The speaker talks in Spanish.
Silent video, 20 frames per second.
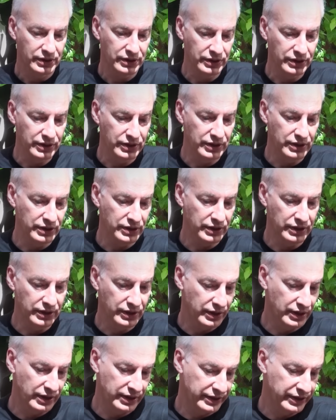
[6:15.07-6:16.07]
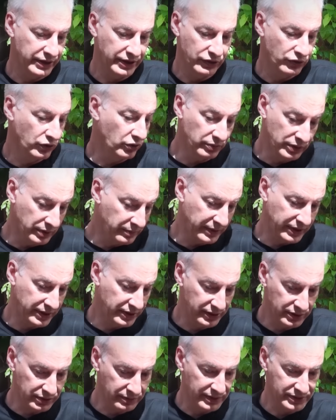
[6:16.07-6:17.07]
y de doble
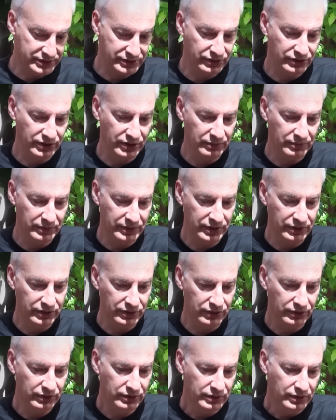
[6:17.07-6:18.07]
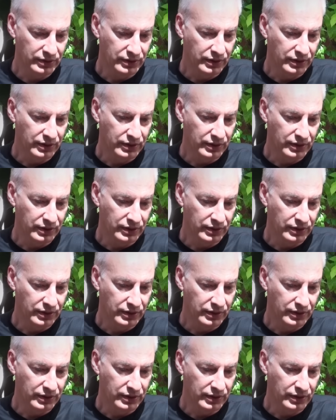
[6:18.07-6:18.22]
pared y vacía en el medio,